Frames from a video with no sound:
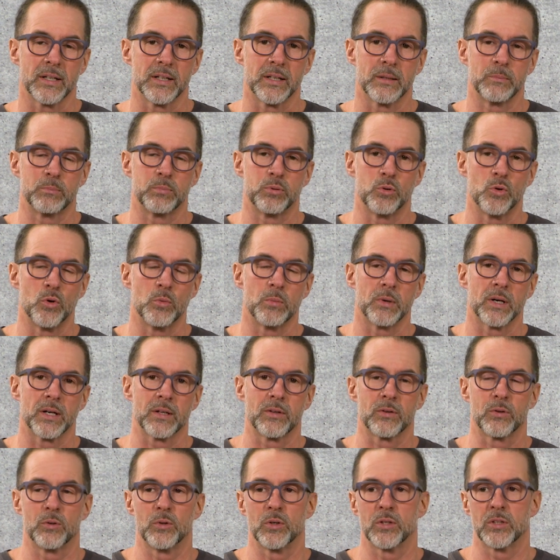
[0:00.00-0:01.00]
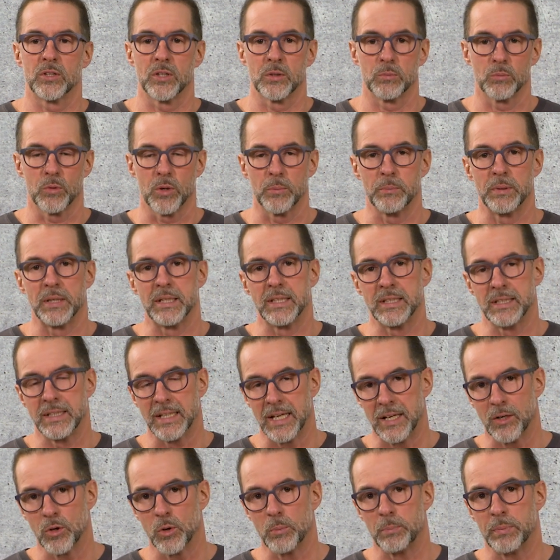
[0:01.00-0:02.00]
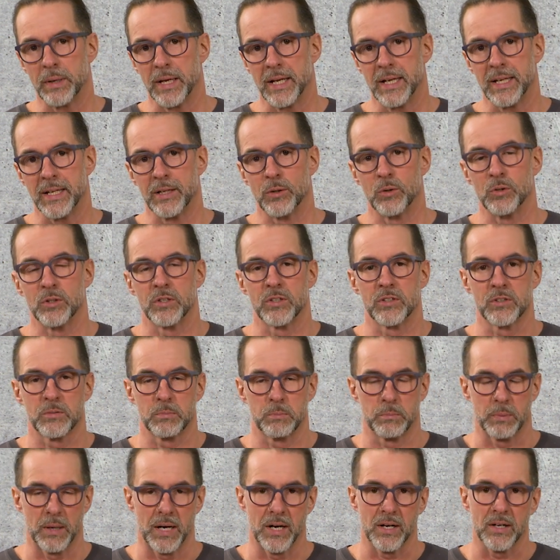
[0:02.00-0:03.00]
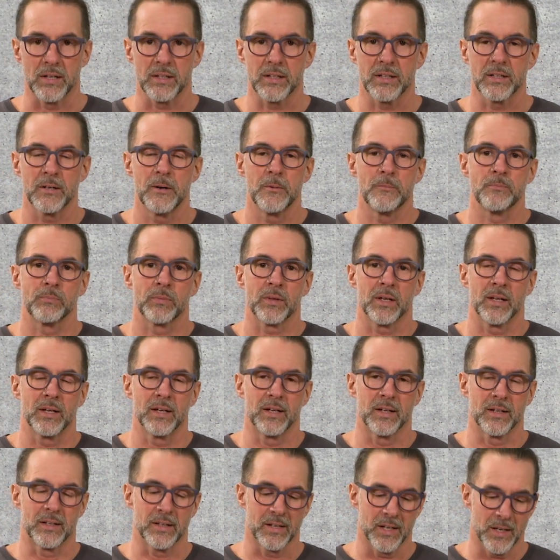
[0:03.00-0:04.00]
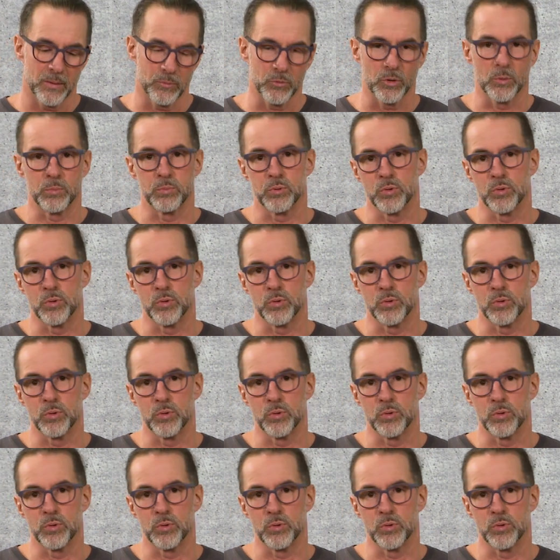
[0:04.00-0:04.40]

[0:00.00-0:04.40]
Ne? Puma züchtet man mit Yellow Belly und Spark. Äh, kam der